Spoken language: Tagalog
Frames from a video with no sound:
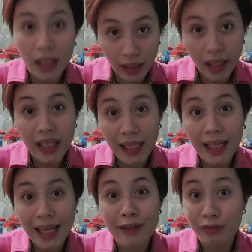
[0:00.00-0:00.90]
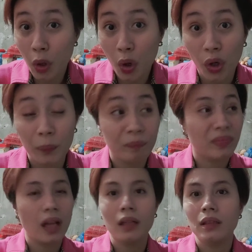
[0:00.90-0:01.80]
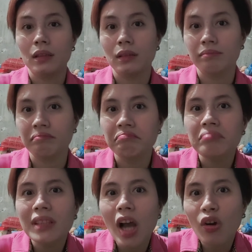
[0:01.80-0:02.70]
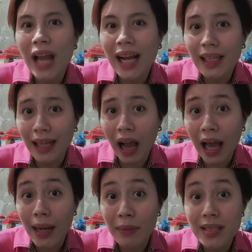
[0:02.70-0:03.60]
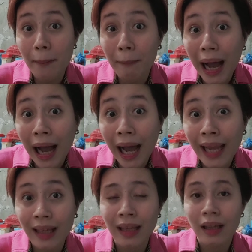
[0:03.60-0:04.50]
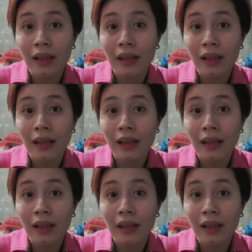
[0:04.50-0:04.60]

yan ang life ko. Hindi ako laging nakakalabas ng bahay.